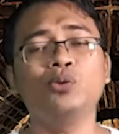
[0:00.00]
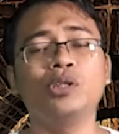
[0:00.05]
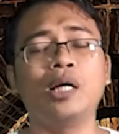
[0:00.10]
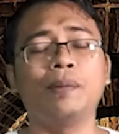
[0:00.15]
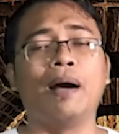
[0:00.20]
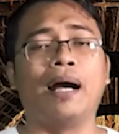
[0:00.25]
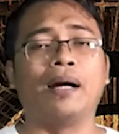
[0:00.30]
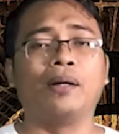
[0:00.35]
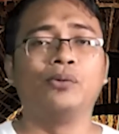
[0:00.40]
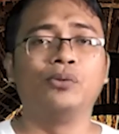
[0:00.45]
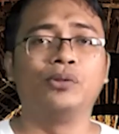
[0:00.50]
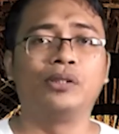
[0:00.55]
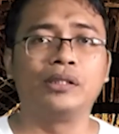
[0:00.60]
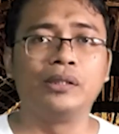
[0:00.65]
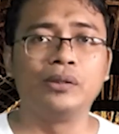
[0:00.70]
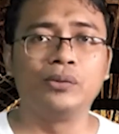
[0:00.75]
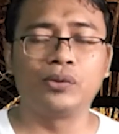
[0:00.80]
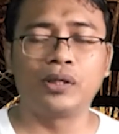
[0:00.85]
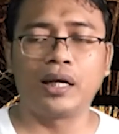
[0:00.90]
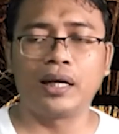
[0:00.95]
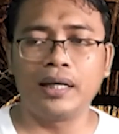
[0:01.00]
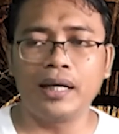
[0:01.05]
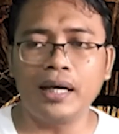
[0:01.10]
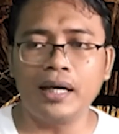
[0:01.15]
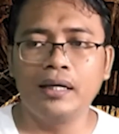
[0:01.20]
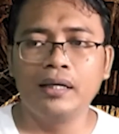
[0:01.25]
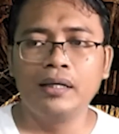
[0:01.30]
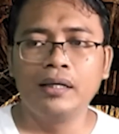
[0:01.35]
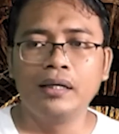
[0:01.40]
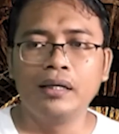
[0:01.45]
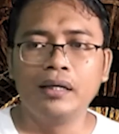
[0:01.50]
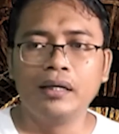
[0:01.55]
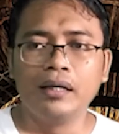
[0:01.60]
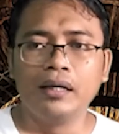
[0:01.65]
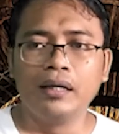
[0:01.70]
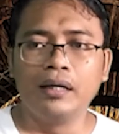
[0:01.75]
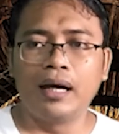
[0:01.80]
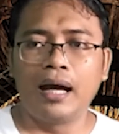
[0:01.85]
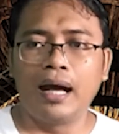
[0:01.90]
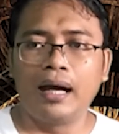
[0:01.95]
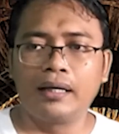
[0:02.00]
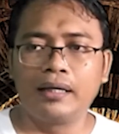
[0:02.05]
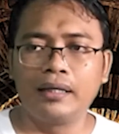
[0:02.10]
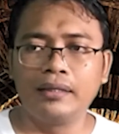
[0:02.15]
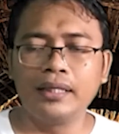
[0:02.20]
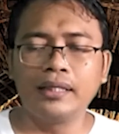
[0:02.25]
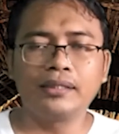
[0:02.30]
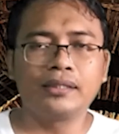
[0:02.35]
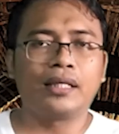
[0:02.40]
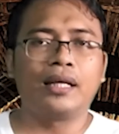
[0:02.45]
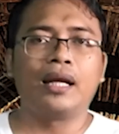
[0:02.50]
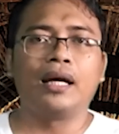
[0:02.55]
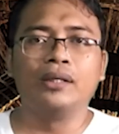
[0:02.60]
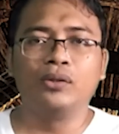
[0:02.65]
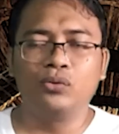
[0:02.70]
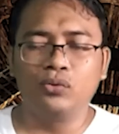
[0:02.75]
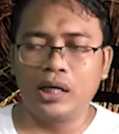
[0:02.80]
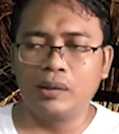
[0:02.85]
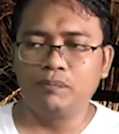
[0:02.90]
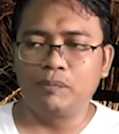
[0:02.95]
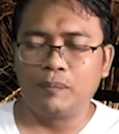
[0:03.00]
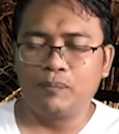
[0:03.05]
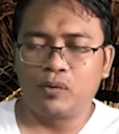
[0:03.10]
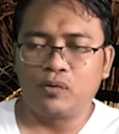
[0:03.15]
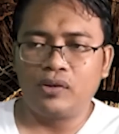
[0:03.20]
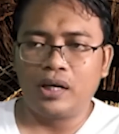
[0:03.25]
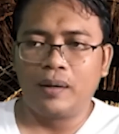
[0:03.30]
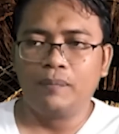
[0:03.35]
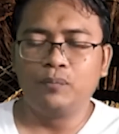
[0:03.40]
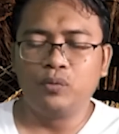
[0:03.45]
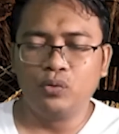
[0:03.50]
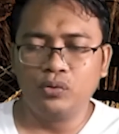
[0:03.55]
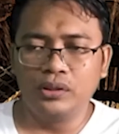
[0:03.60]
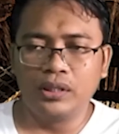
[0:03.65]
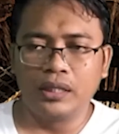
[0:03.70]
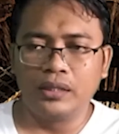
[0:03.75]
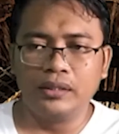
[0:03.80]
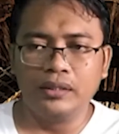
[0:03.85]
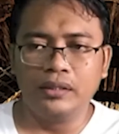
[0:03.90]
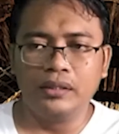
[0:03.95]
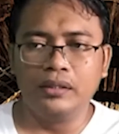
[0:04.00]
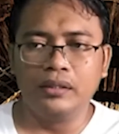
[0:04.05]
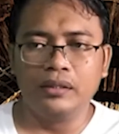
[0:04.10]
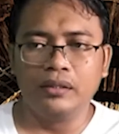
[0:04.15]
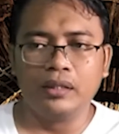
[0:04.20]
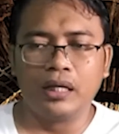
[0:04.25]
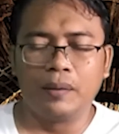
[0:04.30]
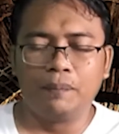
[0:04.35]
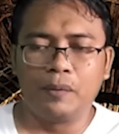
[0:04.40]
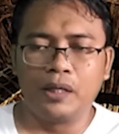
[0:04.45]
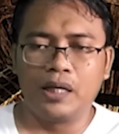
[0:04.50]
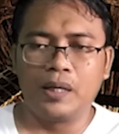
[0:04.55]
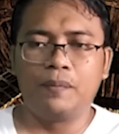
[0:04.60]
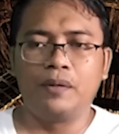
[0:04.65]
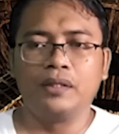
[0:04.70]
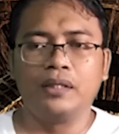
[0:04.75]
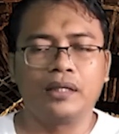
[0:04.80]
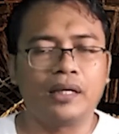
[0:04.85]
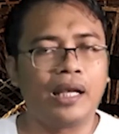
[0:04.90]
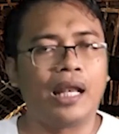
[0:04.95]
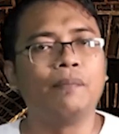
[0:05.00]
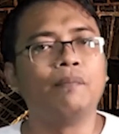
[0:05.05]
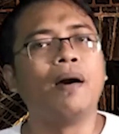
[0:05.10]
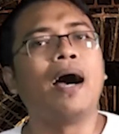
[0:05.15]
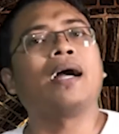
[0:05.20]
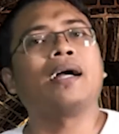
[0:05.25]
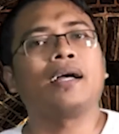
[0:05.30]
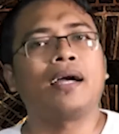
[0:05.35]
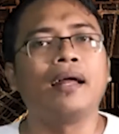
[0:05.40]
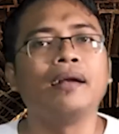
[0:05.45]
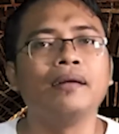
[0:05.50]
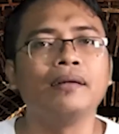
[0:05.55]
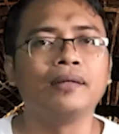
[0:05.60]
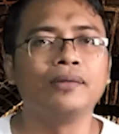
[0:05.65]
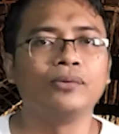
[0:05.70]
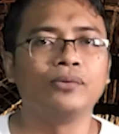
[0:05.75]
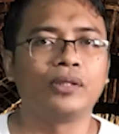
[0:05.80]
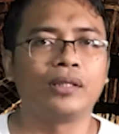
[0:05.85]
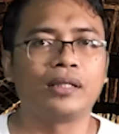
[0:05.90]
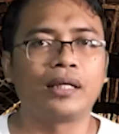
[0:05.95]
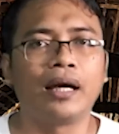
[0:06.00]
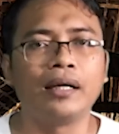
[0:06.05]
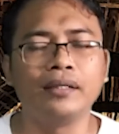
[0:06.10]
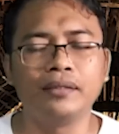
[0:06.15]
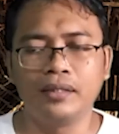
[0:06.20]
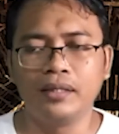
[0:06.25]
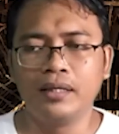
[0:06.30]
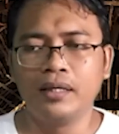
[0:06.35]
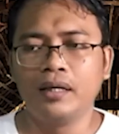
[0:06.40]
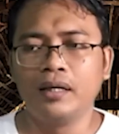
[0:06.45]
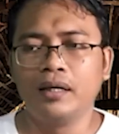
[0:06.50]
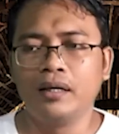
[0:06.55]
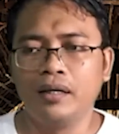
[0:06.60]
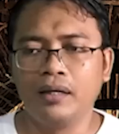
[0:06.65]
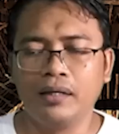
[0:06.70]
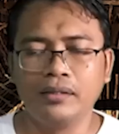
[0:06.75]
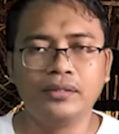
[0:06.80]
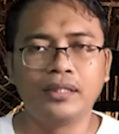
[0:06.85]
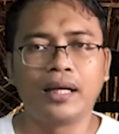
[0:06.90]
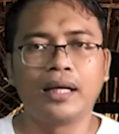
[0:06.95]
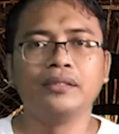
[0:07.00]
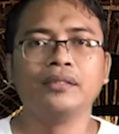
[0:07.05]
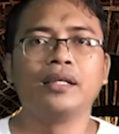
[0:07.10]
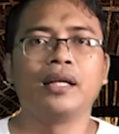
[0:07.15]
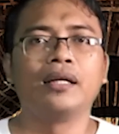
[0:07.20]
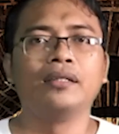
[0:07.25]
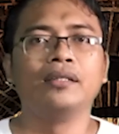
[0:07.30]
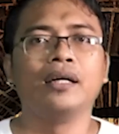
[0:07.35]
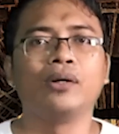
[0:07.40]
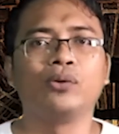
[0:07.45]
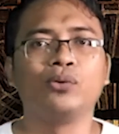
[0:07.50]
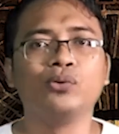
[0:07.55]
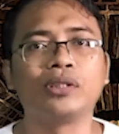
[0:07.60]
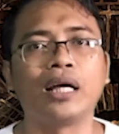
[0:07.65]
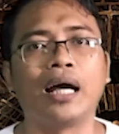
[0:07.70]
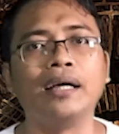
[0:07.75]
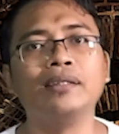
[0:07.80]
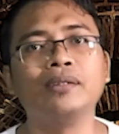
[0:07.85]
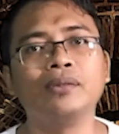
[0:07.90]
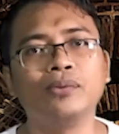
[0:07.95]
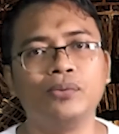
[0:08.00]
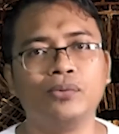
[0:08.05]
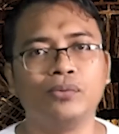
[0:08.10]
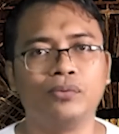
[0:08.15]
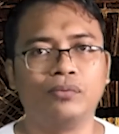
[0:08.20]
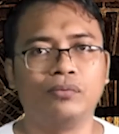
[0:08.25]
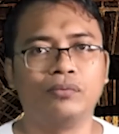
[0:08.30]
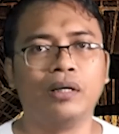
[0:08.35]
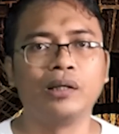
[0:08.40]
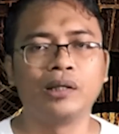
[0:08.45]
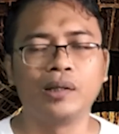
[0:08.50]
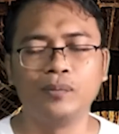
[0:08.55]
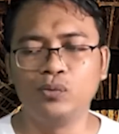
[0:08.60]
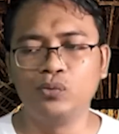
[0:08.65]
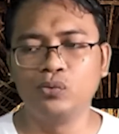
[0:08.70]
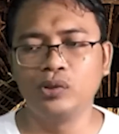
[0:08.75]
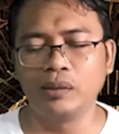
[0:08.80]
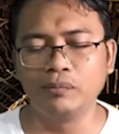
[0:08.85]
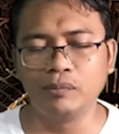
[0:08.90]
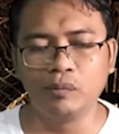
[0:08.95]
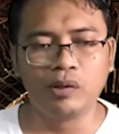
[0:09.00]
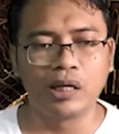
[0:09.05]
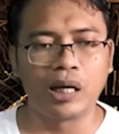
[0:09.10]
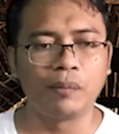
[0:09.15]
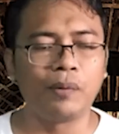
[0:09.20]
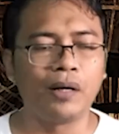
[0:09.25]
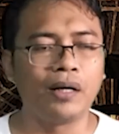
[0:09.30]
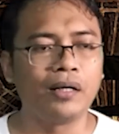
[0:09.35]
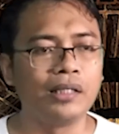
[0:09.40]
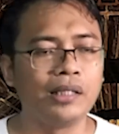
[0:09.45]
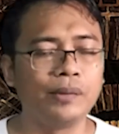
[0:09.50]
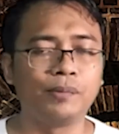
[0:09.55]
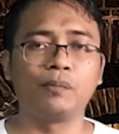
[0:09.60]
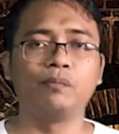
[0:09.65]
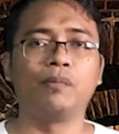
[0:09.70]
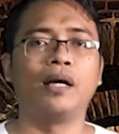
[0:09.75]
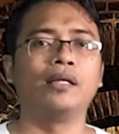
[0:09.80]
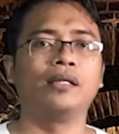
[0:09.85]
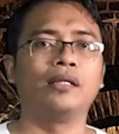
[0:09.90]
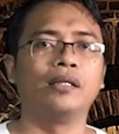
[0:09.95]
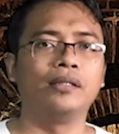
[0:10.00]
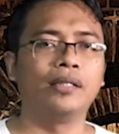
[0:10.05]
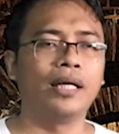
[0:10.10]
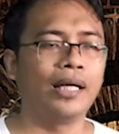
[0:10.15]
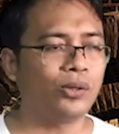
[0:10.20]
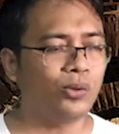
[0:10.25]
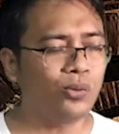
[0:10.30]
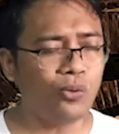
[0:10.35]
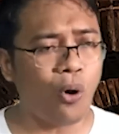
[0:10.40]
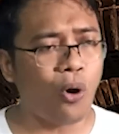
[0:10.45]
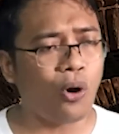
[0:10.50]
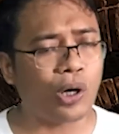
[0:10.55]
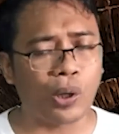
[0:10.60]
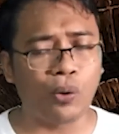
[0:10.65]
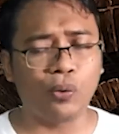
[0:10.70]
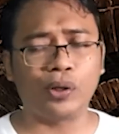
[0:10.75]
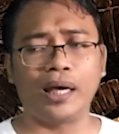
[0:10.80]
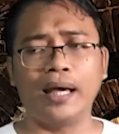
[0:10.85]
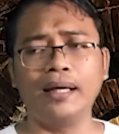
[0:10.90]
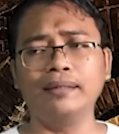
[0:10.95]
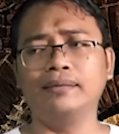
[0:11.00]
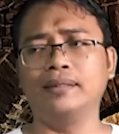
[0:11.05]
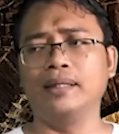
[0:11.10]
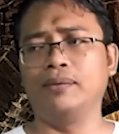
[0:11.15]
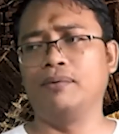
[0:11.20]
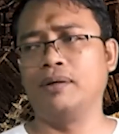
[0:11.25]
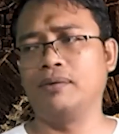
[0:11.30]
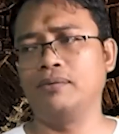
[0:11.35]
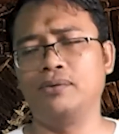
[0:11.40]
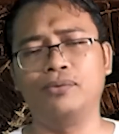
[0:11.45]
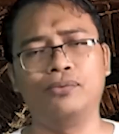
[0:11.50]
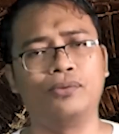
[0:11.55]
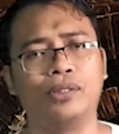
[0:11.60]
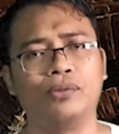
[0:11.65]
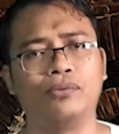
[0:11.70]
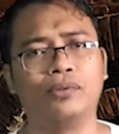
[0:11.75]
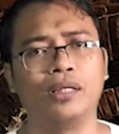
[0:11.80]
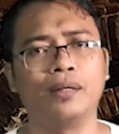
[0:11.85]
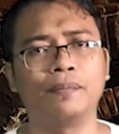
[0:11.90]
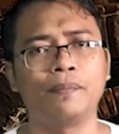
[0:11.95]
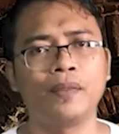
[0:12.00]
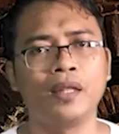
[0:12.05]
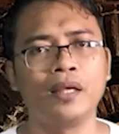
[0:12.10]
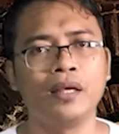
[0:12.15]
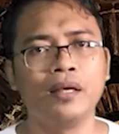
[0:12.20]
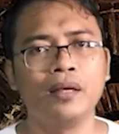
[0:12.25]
itu juga bagus gitu karena e, akhirnya setelah itu kan Pemprov Lampung jadi apa namanya kelabakan gitu terkait eh, jalan-jalan yang rusak itu dan kemudian beberapa diperbaiki. Ya itu oke-oke aja waktu itu gitu ya.